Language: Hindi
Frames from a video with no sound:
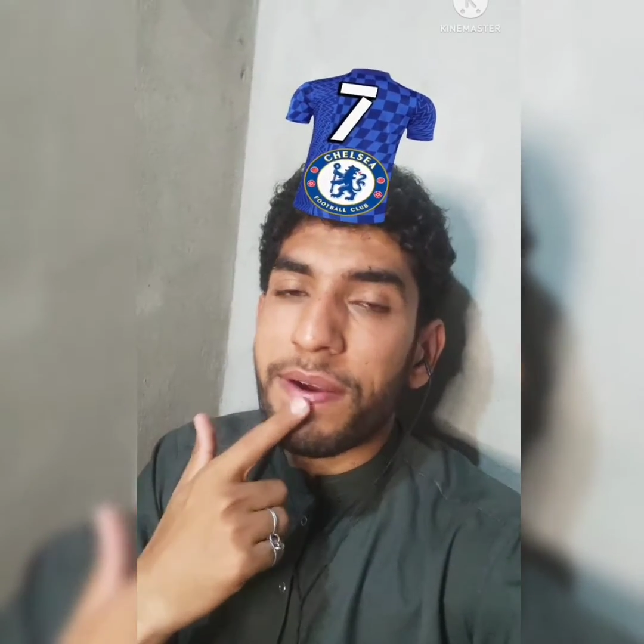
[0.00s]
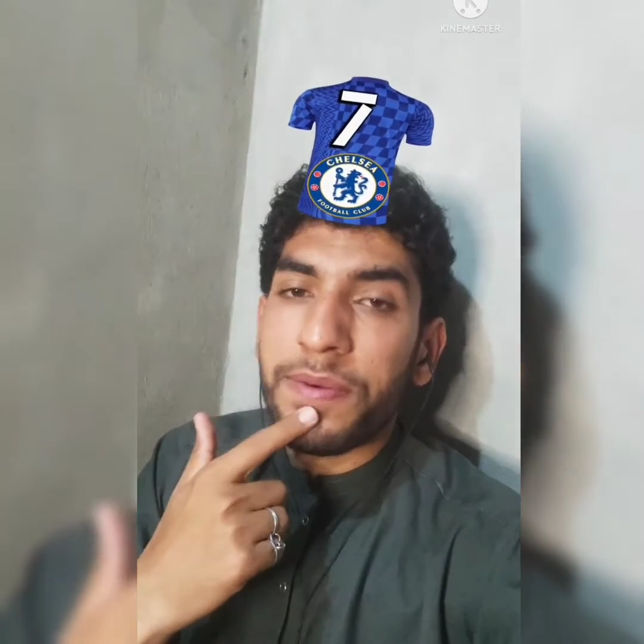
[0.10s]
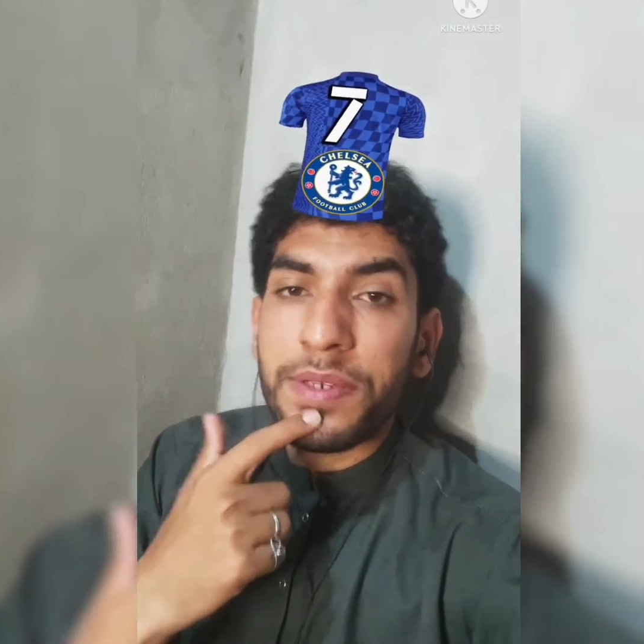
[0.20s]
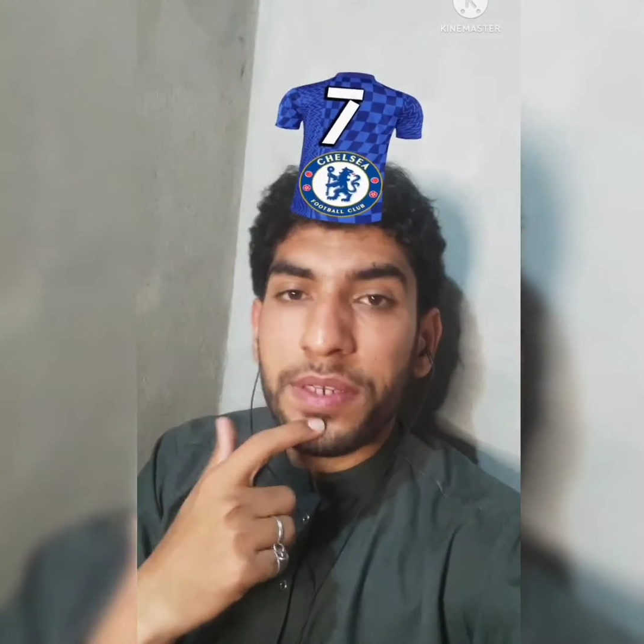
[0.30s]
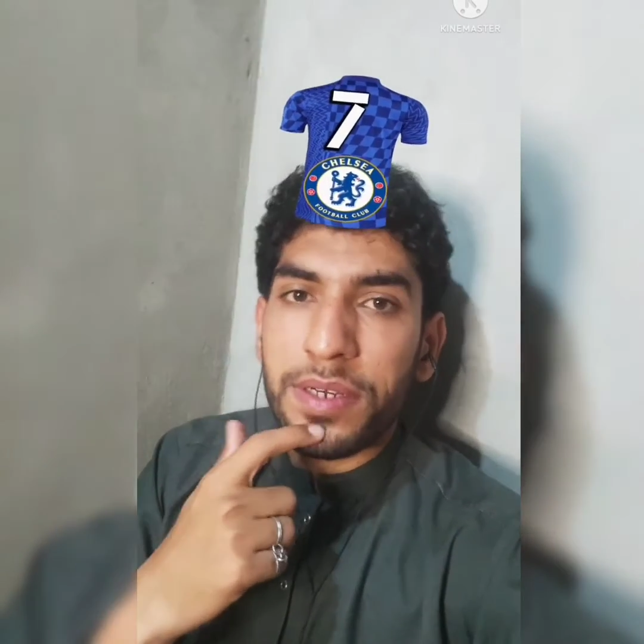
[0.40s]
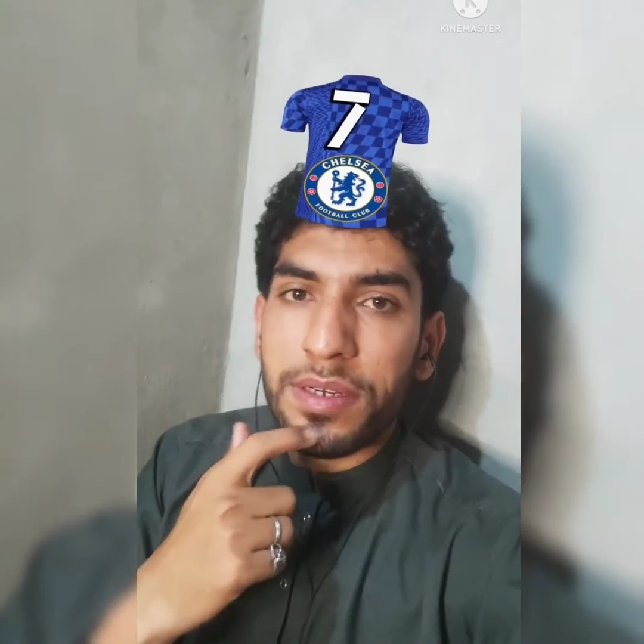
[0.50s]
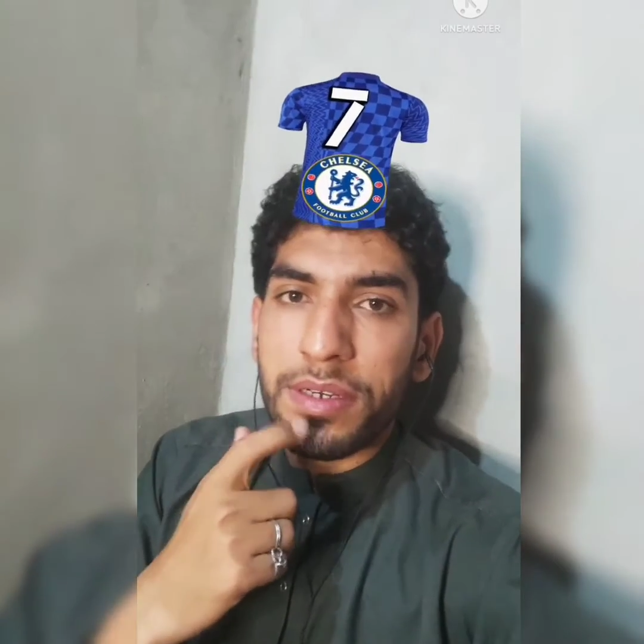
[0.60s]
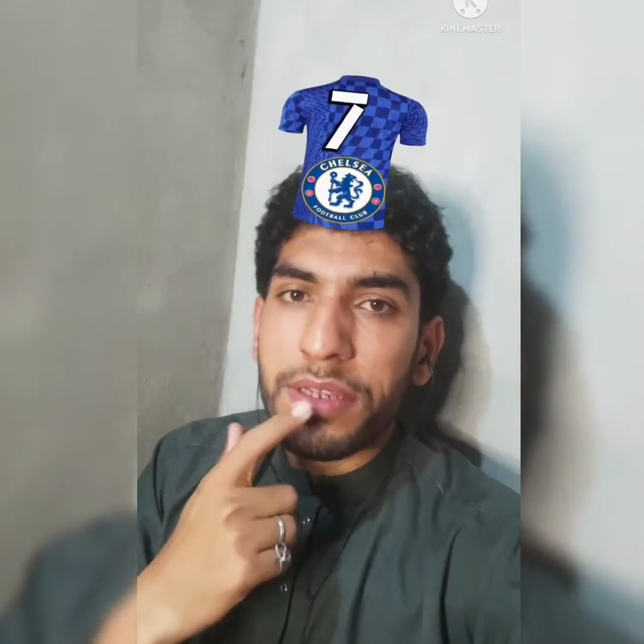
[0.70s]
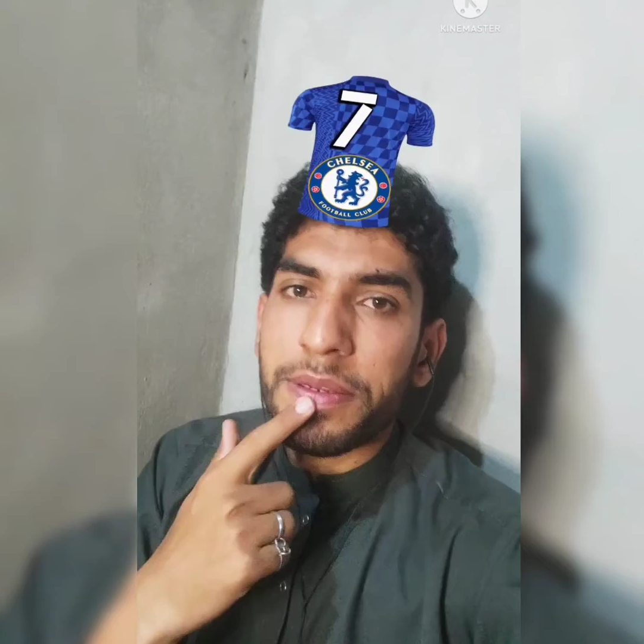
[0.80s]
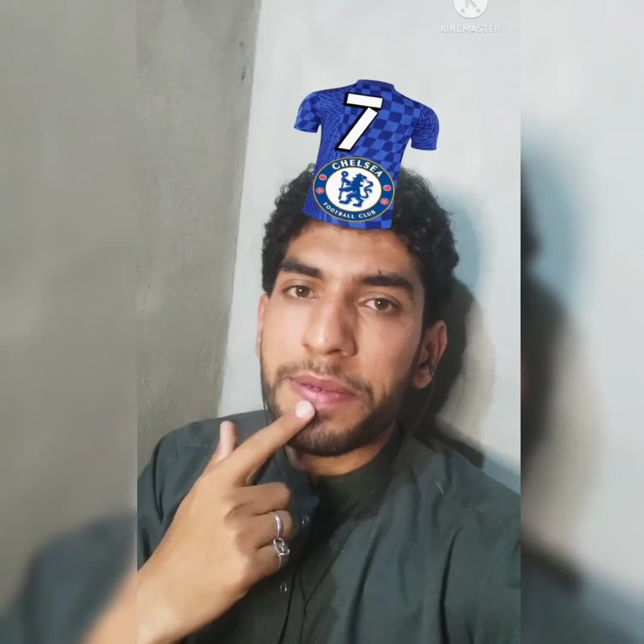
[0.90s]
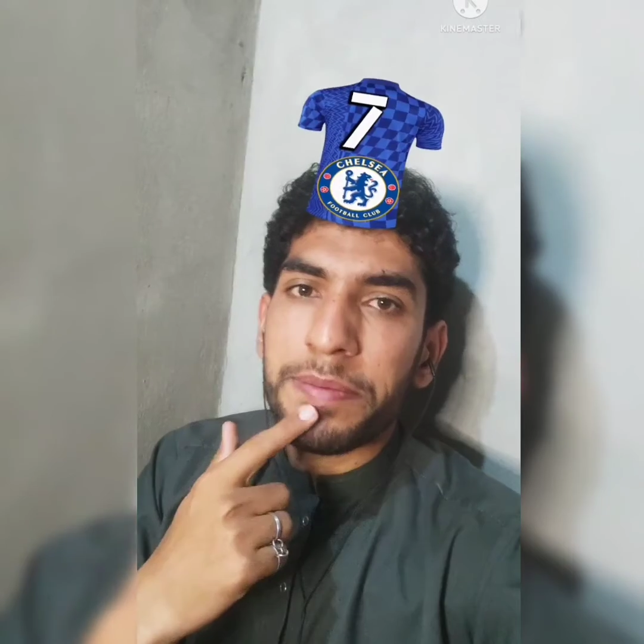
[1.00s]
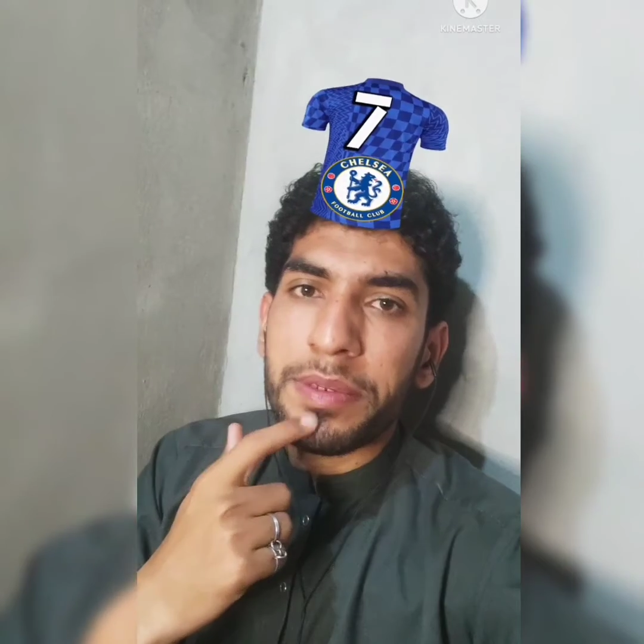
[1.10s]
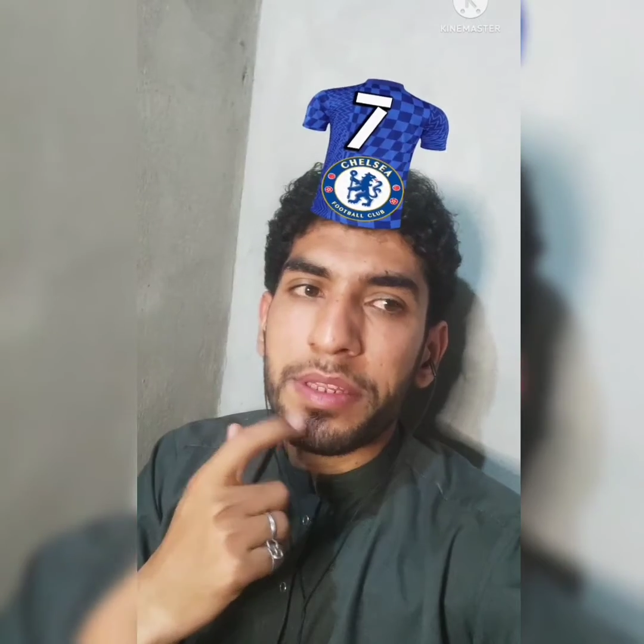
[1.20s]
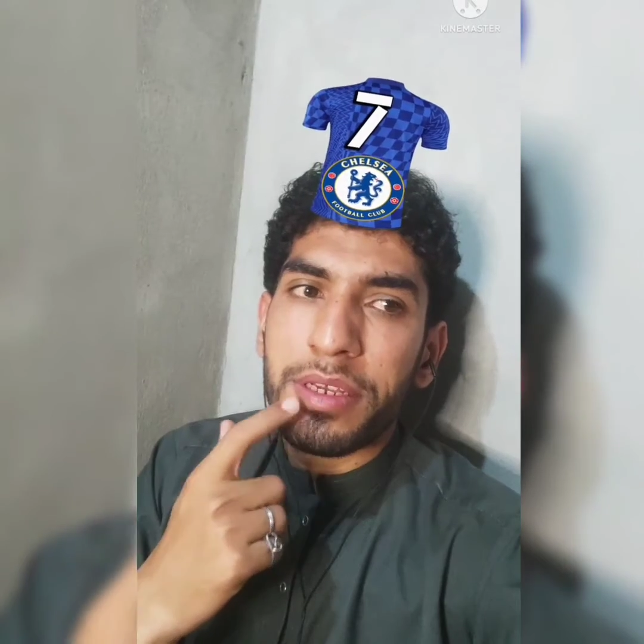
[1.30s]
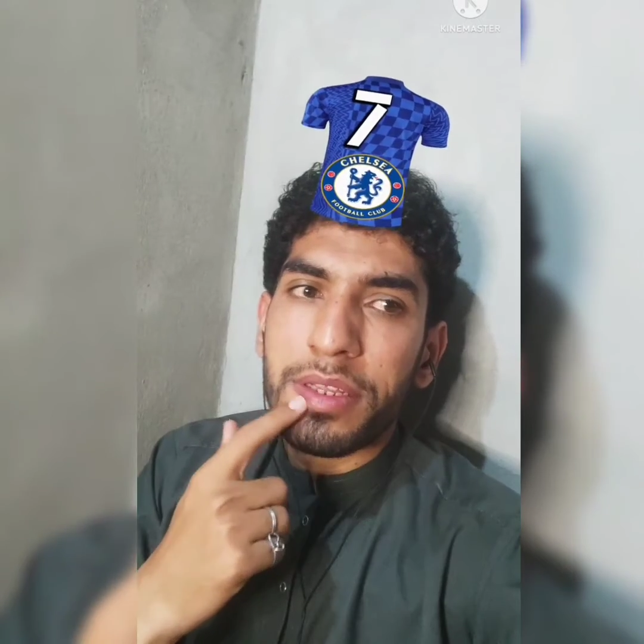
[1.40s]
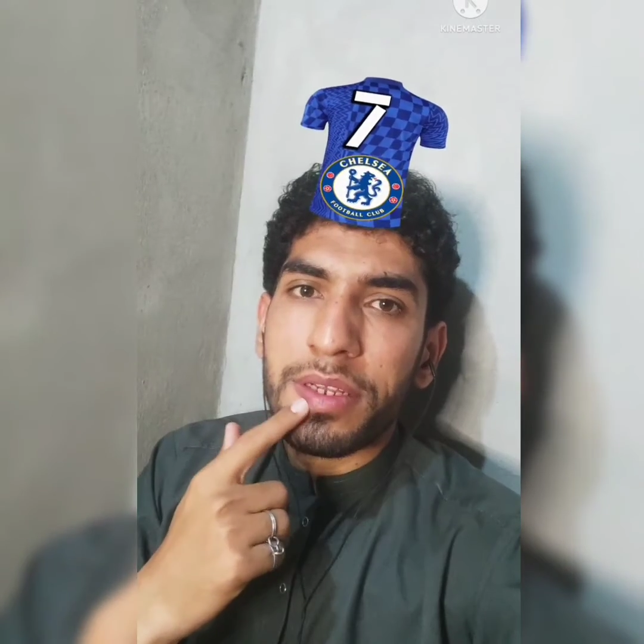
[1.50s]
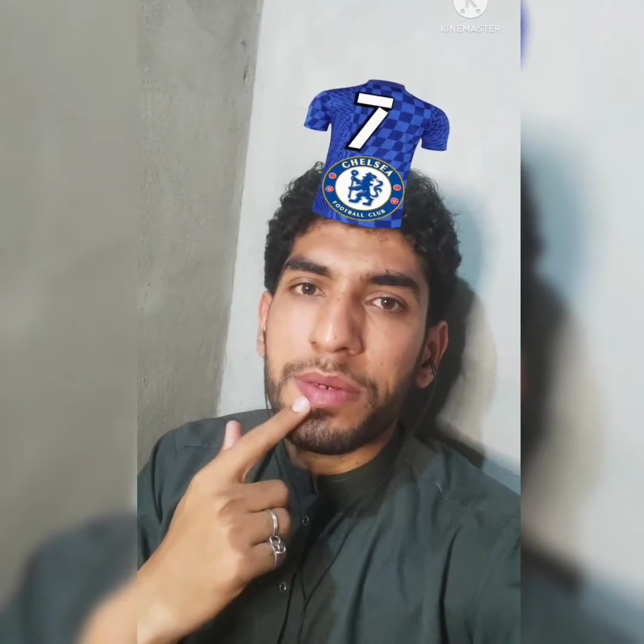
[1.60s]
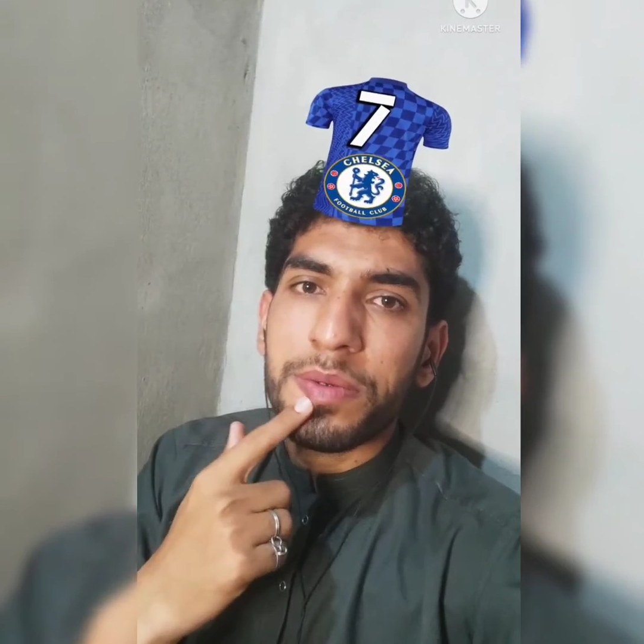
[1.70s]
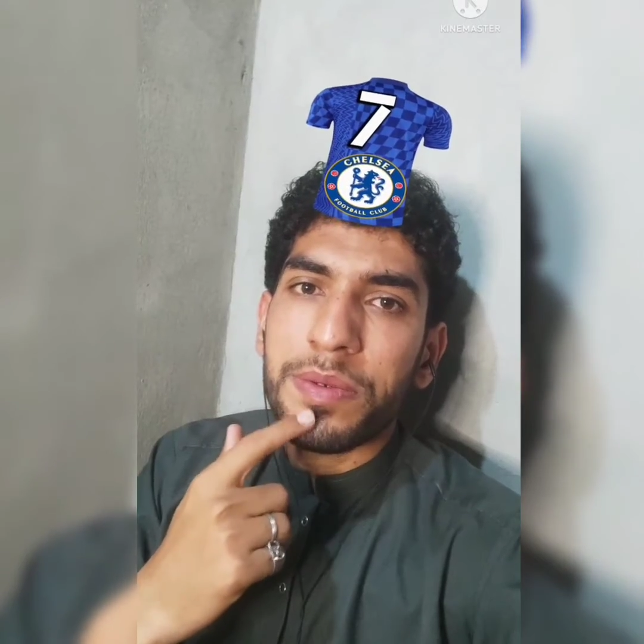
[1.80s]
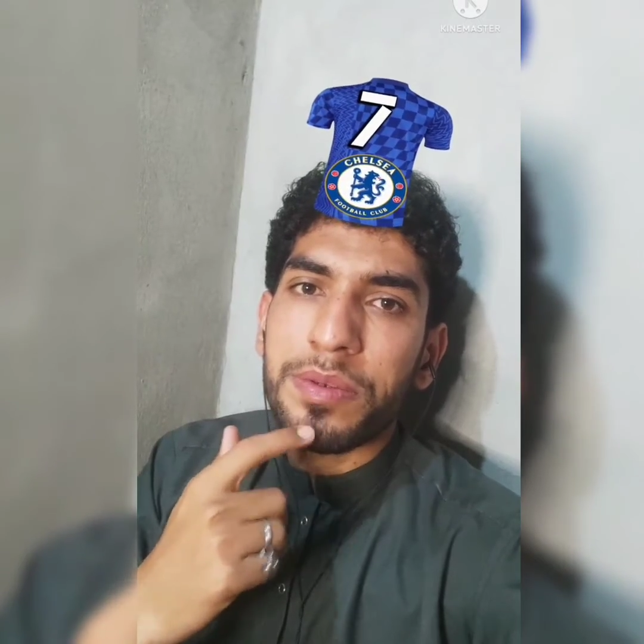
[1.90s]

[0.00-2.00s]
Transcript: आओ जी कॉन्टे मैं देखता हूँ